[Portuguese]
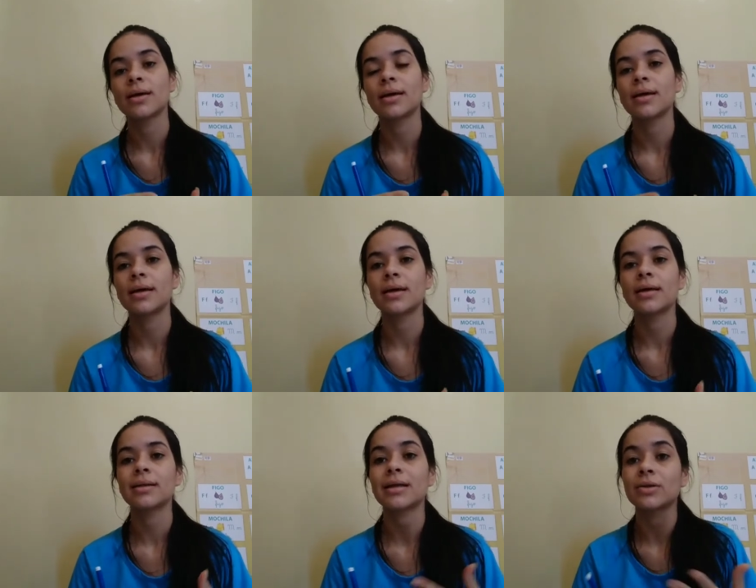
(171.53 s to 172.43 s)
é,
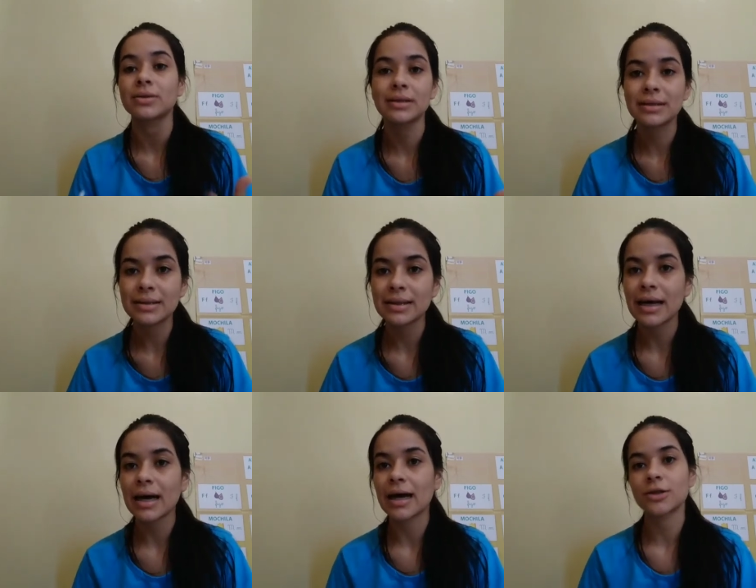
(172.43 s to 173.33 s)
na nossa
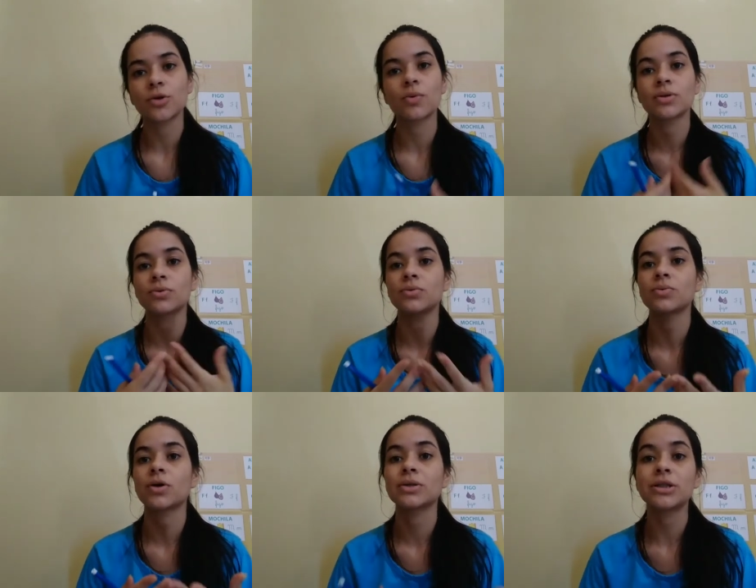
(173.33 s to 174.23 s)
cidade quanto no
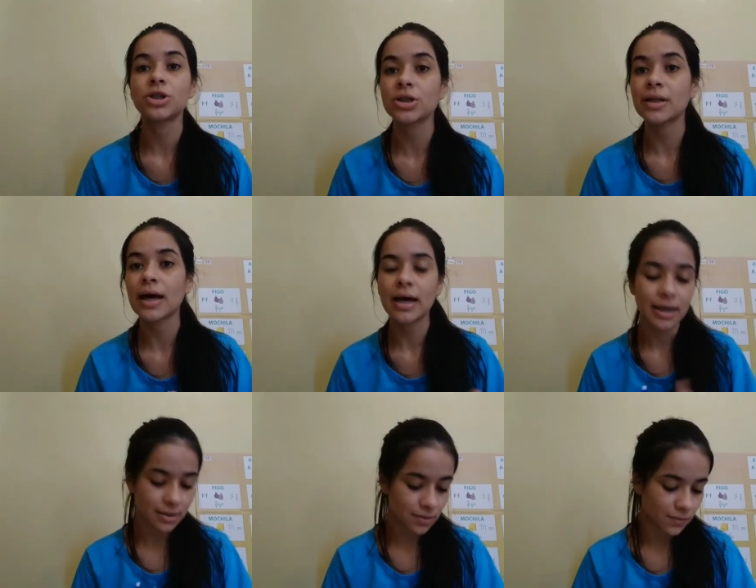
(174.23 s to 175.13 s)
nosso
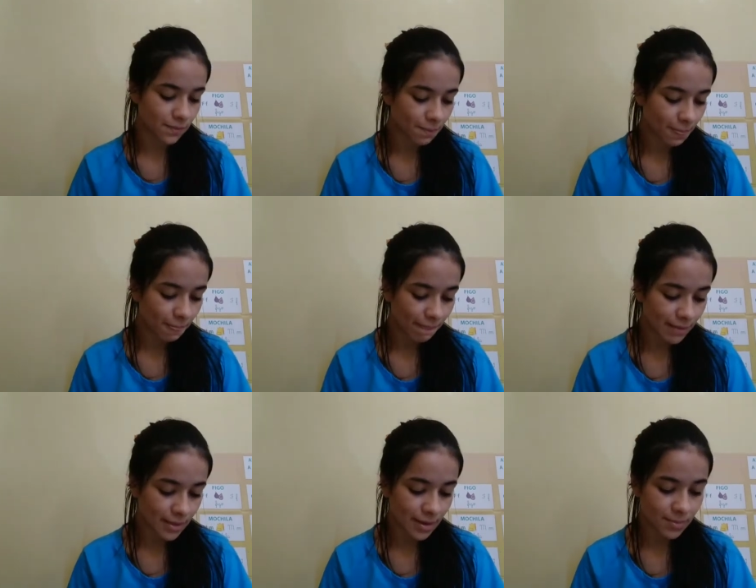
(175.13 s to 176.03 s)
estado,
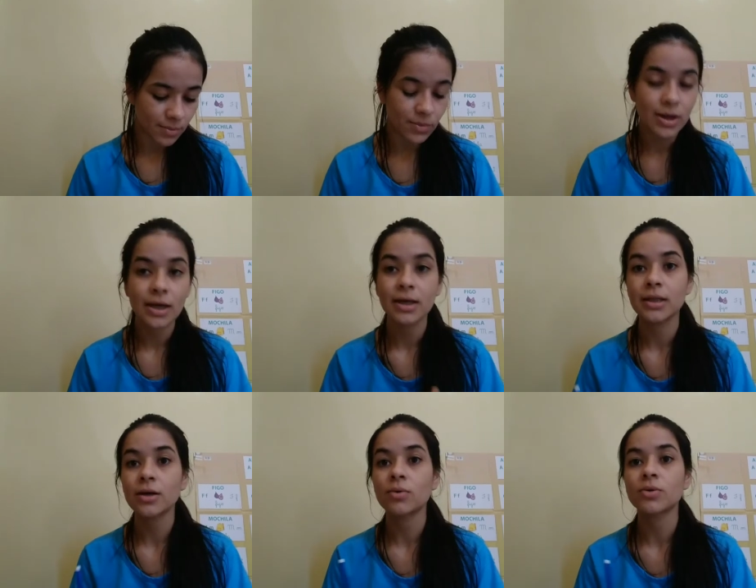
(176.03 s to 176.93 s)
tá bom?
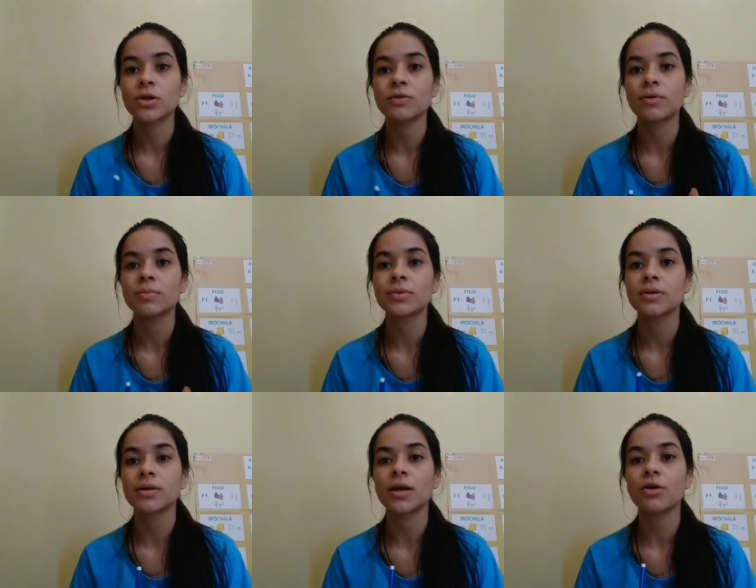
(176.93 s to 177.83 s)
Então, nós
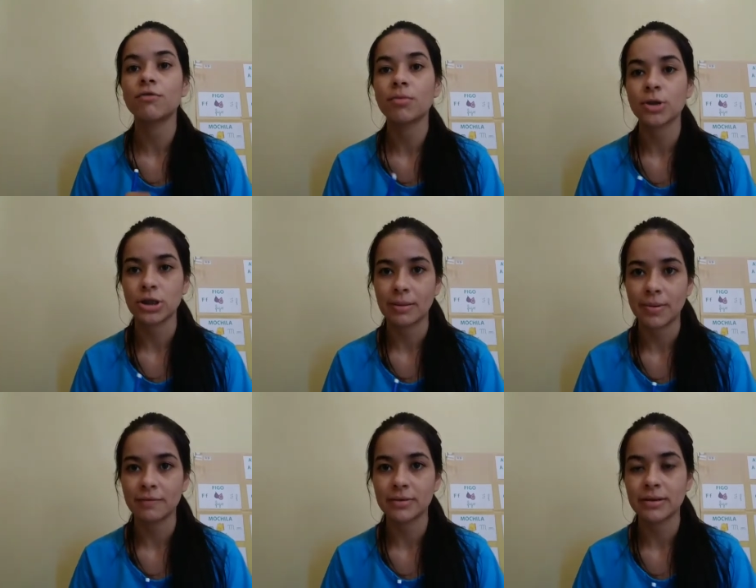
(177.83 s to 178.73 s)
vamos, eu vou mostrar
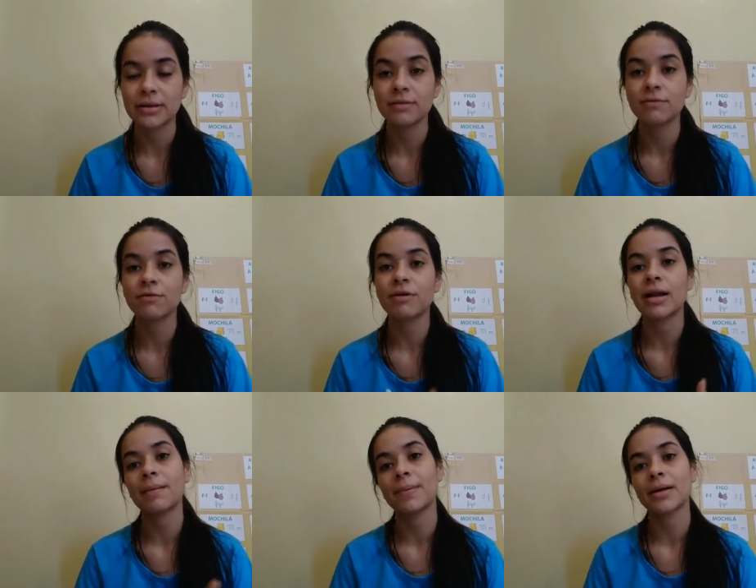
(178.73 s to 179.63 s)
para vocês e vou
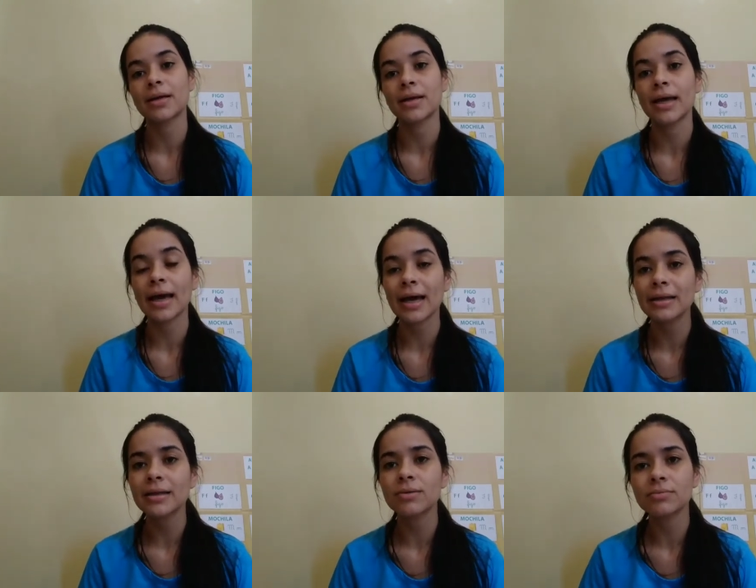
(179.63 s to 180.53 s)
falar para que
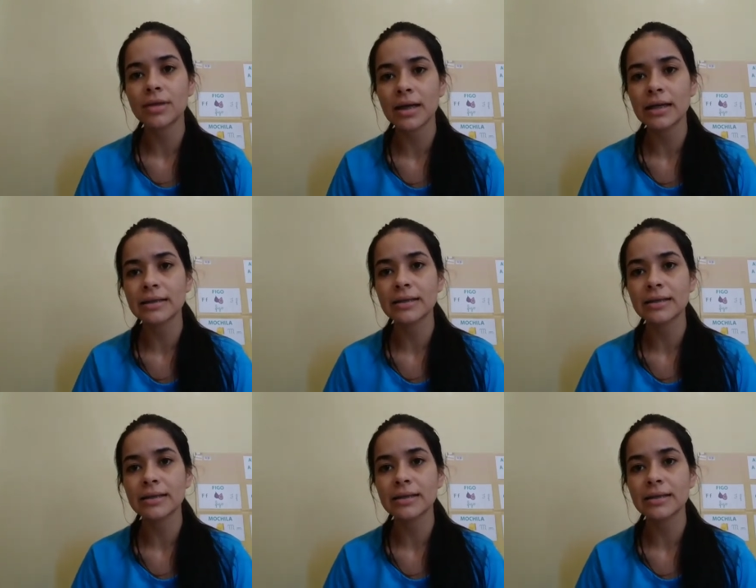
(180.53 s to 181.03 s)
cada um deles